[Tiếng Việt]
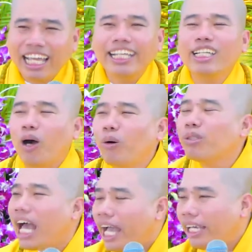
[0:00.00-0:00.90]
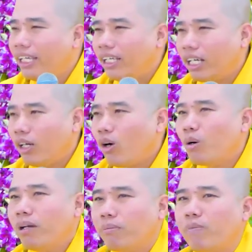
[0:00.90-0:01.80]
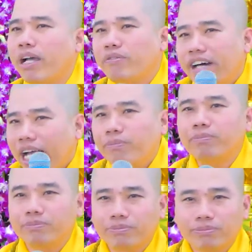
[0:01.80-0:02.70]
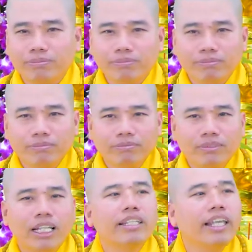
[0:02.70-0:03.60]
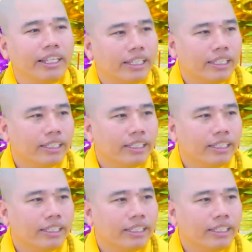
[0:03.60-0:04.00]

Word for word: Cái vỗ tay là nó cũng là một bài pháp. Là gì?